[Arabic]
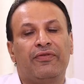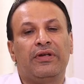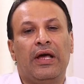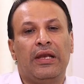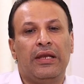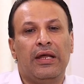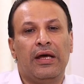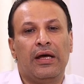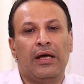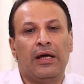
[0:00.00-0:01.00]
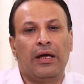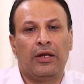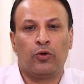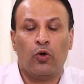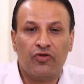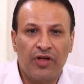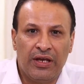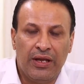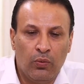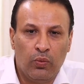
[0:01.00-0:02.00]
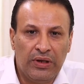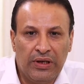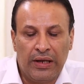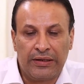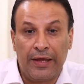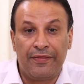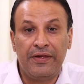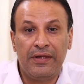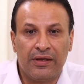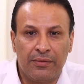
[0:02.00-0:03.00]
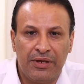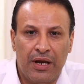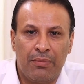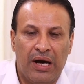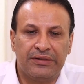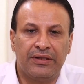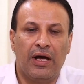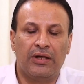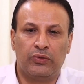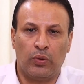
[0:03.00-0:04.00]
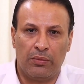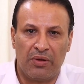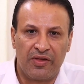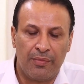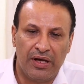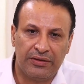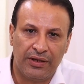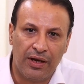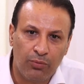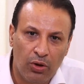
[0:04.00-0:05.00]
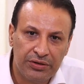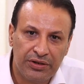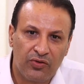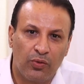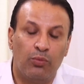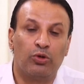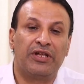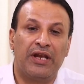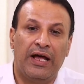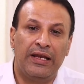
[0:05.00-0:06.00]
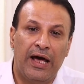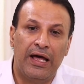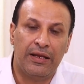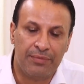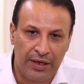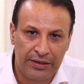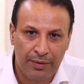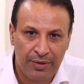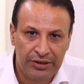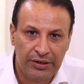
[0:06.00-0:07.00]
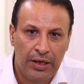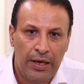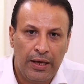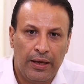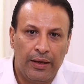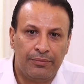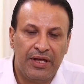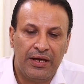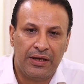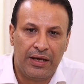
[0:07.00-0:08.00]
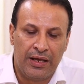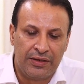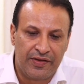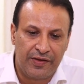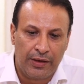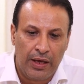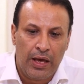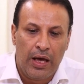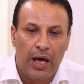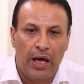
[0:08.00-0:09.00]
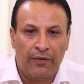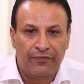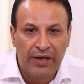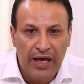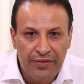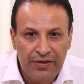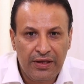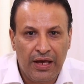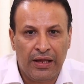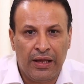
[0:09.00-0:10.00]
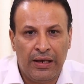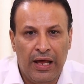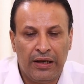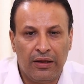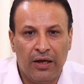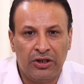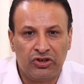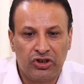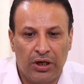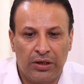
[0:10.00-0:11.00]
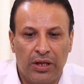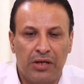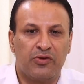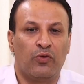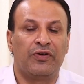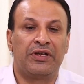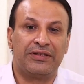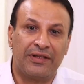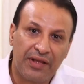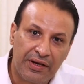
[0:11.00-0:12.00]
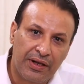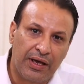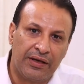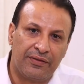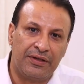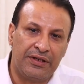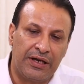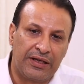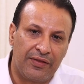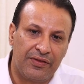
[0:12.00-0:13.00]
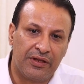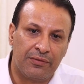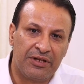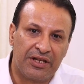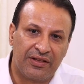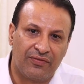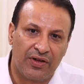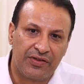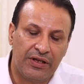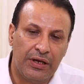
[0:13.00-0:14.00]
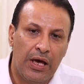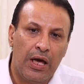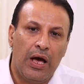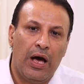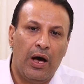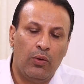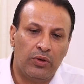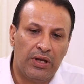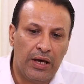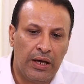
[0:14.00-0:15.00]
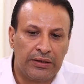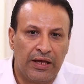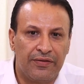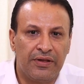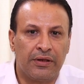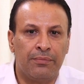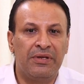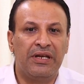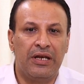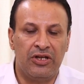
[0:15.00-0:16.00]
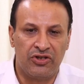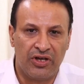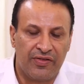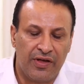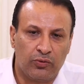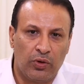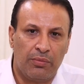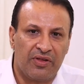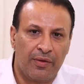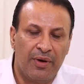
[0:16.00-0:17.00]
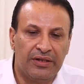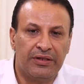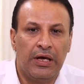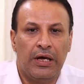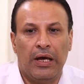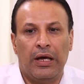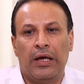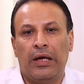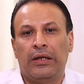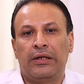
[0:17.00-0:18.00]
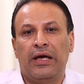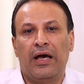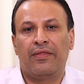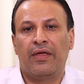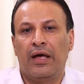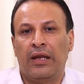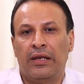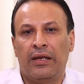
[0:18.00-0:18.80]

في الجزء الأول الكثير من المحطات والبصمات للمهندس والمخترع العالمي اليمني غمدان الآنسي آه، في هذه آه، الحلقة إن شاء الله سوف نتطرق أيضا إلى الكثير من التفاصيل حول الكثير من الإنجازات والبصمات آه، لهذا